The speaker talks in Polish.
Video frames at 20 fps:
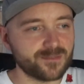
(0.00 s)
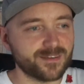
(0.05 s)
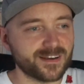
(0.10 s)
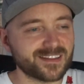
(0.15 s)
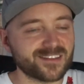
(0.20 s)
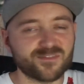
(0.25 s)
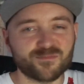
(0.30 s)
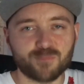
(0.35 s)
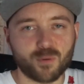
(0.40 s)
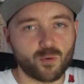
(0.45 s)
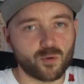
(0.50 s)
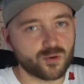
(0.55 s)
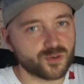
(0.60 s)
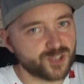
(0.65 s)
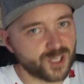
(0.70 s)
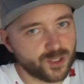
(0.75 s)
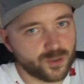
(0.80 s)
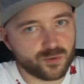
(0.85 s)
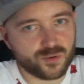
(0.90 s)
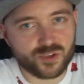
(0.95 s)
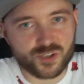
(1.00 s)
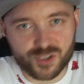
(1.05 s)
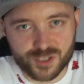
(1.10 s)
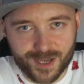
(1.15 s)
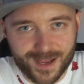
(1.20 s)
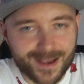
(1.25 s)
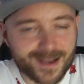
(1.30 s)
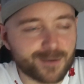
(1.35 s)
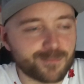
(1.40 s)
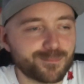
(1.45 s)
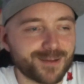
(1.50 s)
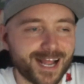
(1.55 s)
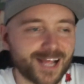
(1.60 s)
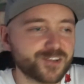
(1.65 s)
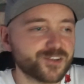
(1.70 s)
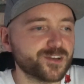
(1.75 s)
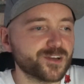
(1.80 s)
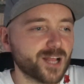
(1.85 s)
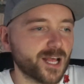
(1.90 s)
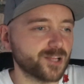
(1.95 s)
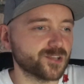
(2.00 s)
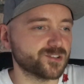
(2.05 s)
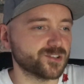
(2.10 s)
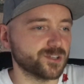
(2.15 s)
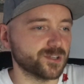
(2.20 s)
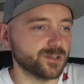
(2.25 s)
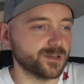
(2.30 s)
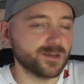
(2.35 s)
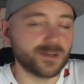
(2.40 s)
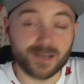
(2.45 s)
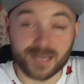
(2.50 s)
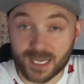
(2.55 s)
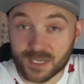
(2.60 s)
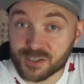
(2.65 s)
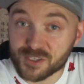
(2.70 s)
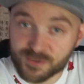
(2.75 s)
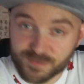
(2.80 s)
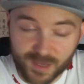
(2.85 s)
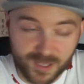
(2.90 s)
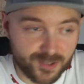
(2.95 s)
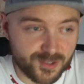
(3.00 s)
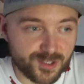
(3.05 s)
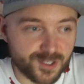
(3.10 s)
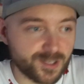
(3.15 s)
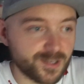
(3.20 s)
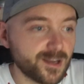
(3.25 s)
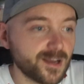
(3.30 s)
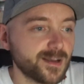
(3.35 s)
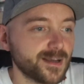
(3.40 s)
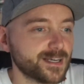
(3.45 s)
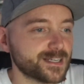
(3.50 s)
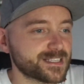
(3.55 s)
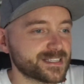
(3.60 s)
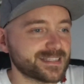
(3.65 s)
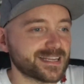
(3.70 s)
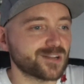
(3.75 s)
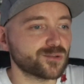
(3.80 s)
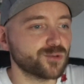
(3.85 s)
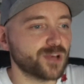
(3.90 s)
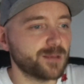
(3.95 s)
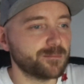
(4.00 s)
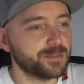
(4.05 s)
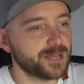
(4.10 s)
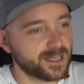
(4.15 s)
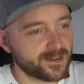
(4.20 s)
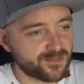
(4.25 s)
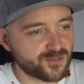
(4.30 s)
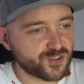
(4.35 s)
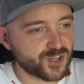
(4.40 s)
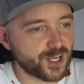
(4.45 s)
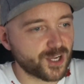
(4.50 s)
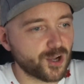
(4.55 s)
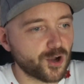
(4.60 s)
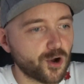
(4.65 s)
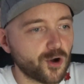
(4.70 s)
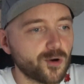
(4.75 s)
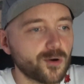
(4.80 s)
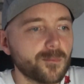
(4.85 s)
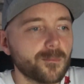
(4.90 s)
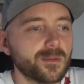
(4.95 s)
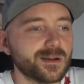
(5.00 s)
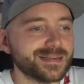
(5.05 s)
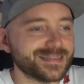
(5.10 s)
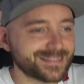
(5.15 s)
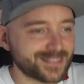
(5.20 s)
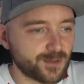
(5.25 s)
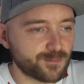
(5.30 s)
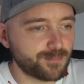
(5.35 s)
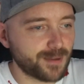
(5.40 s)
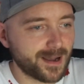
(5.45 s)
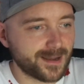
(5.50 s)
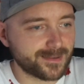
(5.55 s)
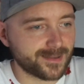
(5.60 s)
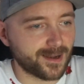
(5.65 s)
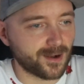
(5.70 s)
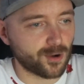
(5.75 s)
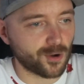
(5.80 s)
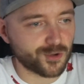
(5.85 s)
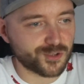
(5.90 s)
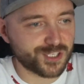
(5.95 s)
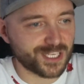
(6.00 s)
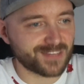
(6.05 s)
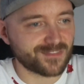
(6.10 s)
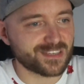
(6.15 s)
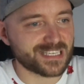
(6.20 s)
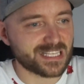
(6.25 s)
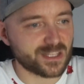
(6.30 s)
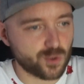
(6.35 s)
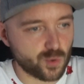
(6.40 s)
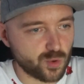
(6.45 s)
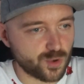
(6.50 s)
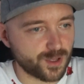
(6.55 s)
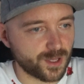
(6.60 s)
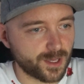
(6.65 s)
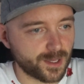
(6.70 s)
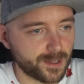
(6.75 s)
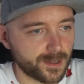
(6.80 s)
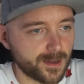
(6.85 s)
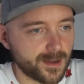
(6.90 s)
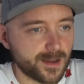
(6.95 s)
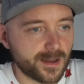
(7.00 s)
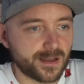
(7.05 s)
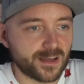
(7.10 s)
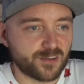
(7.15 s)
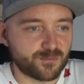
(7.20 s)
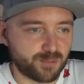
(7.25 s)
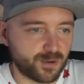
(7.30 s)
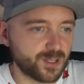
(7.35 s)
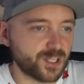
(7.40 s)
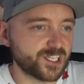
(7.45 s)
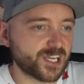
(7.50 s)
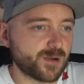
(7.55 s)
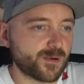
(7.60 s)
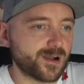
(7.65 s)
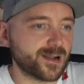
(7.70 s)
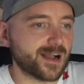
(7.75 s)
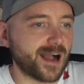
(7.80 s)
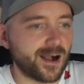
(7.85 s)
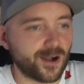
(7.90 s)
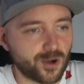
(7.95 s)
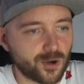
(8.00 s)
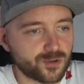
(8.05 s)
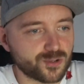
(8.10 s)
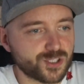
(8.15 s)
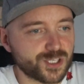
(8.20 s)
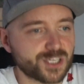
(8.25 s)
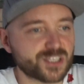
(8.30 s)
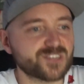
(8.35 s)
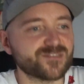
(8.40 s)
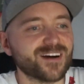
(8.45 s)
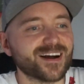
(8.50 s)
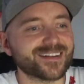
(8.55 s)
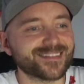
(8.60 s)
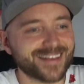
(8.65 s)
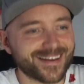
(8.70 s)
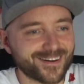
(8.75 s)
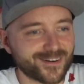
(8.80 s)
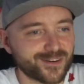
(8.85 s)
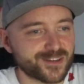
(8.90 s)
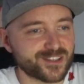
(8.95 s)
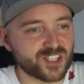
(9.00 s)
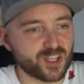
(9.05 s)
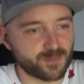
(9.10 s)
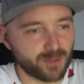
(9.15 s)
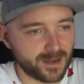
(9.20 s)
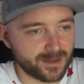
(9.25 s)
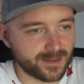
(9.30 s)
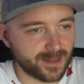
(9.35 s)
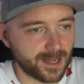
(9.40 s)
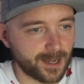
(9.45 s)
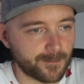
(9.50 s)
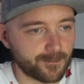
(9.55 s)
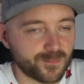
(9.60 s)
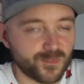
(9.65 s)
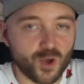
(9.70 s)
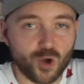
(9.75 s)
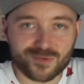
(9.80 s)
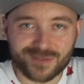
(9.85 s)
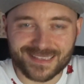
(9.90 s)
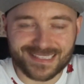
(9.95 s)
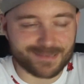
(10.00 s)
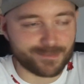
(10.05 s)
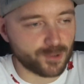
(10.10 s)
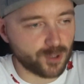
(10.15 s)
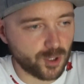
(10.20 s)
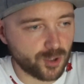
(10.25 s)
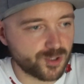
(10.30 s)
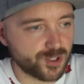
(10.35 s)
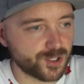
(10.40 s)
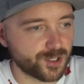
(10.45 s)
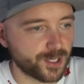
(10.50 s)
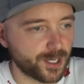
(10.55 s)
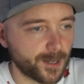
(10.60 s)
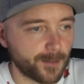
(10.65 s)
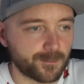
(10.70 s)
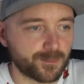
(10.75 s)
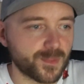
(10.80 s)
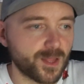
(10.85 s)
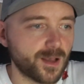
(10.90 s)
event w połączeniu trzech braci Reggie, Reggie Śmieci, startuje 1 listopada o godzinie 22. W poniedziałek, a kończy się 4 listopada o tej samej godzinie.